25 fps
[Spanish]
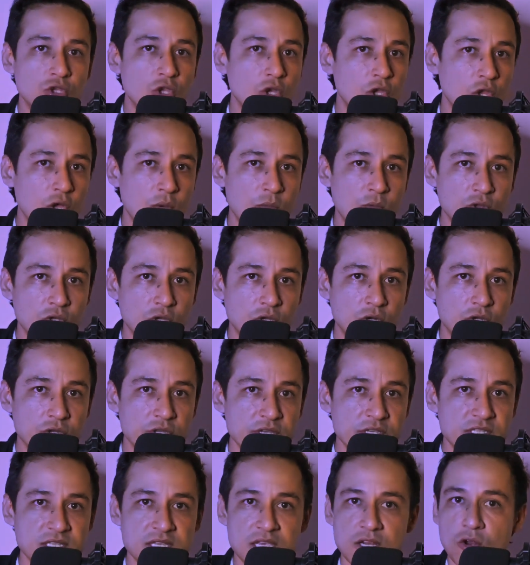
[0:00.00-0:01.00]
Todo el mundo lo
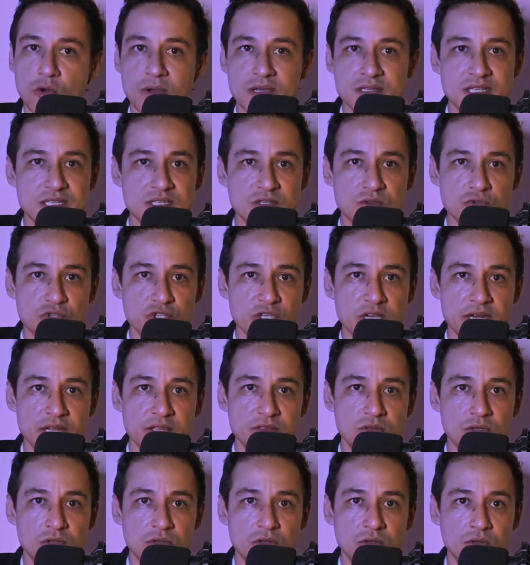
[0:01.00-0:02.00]
dice, lo vas a escuchar
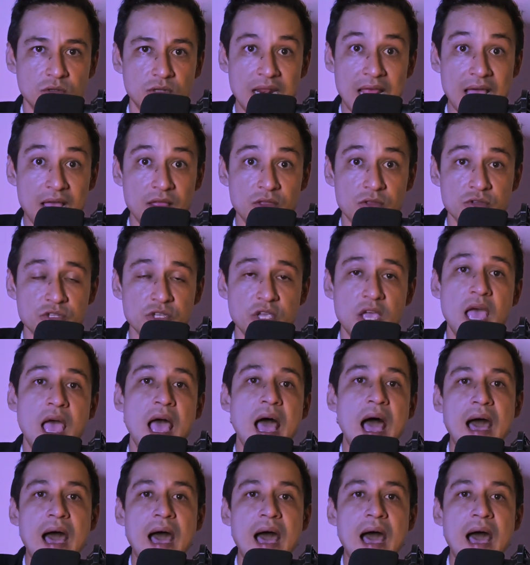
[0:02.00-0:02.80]
en todos lados,